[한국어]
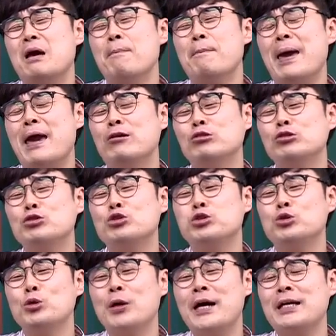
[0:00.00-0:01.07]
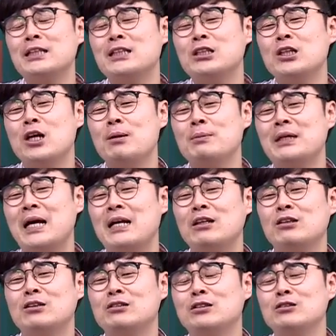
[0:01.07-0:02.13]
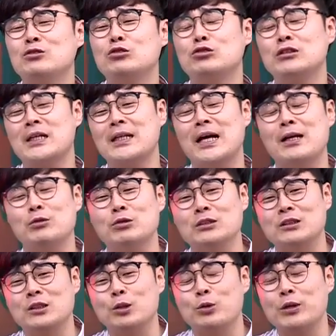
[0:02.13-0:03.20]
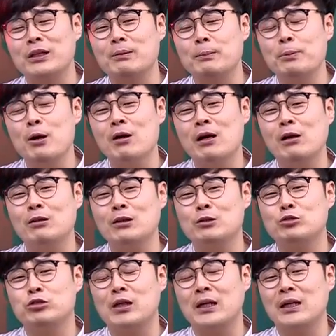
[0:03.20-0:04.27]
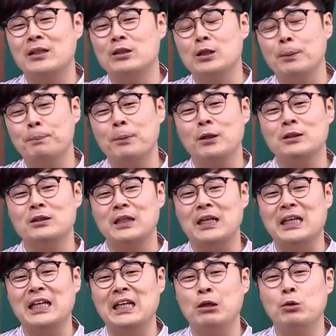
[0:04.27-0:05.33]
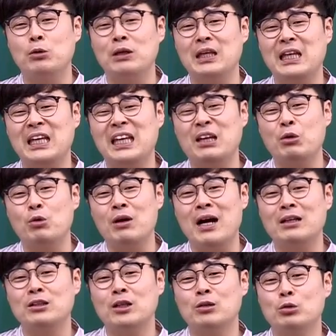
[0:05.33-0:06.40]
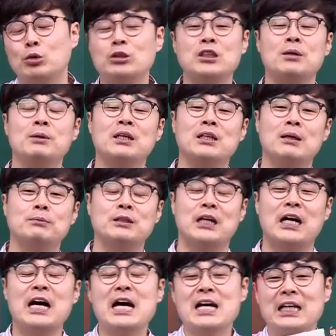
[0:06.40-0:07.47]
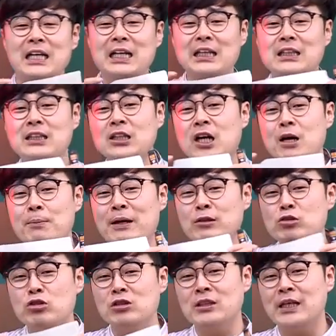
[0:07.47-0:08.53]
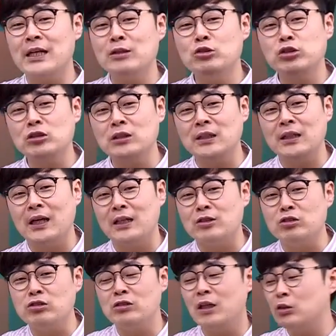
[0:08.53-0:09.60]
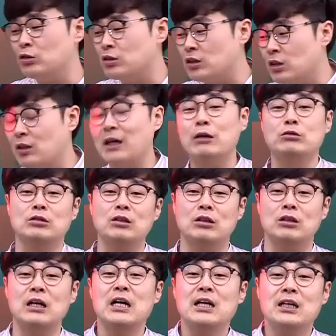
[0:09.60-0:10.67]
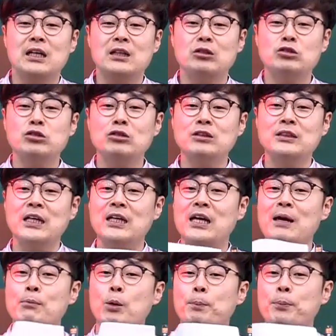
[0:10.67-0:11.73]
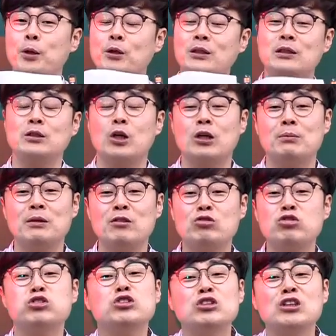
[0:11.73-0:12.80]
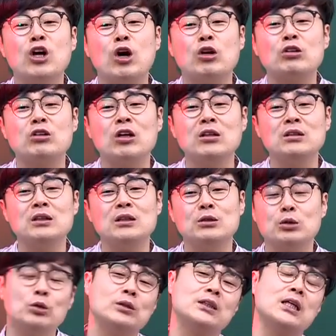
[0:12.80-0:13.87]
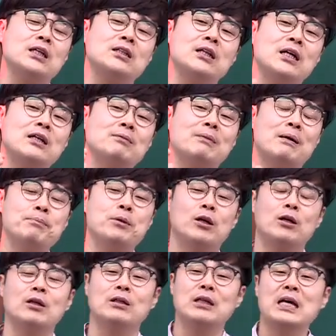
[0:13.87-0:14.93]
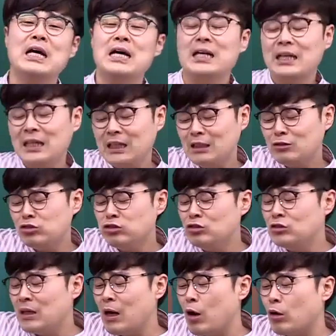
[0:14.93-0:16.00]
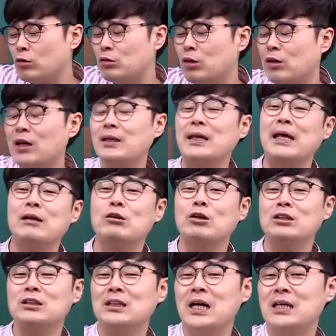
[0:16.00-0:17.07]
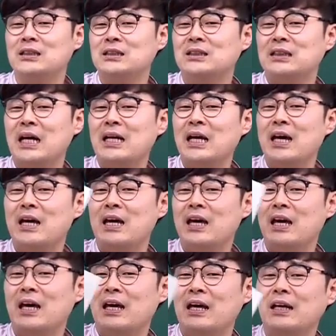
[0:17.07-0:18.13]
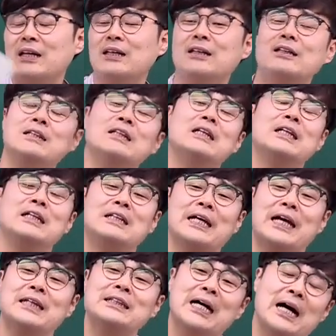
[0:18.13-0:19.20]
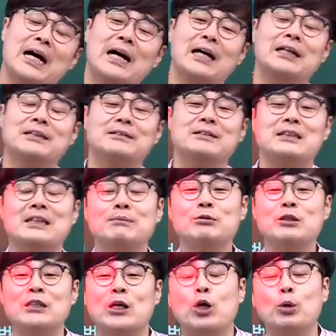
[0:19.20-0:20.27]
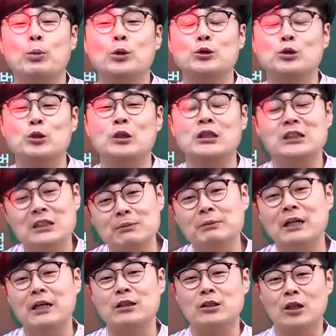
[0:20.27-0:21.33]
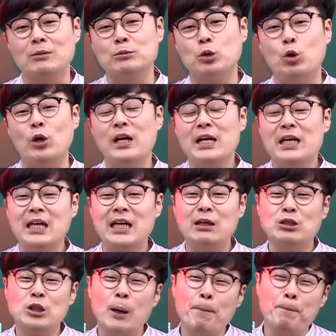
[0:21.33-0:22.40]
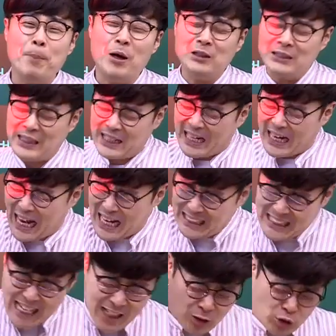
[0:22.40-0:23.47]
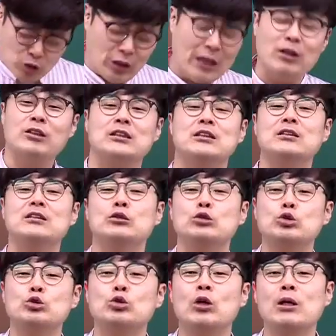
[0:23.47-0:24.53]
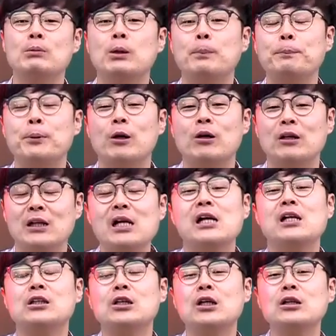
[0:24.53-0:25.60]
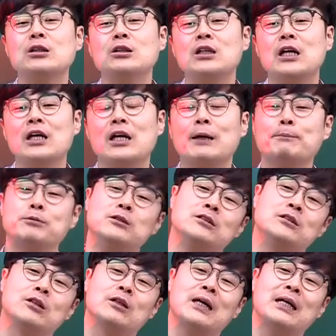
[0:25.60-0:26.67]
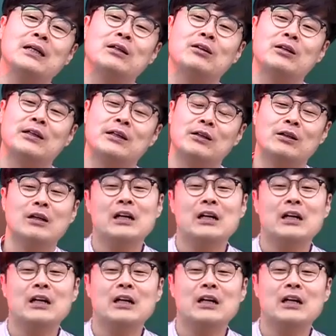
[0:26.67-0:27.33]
매우 중요한 시험이라는 것은 누구나 다 알고 있어요. 왜냐면 평가원이 주관하는 첫 번째 이천이십 학년도 시험이기 때문이야. 이 시험에 출제한 출제자가 수능에도 들어가고요. 이 출제의 목표는 여러분의 수준이 어떤지도 체크한 반면, 이 수능이 어떻게 낼 것이라는 하나의 예상 지문이라고 볼 수 있습니다. 그러므로 이 첫 번째 가장 중요한 것은 유월 모평을 철저하게 분석하는 거예요.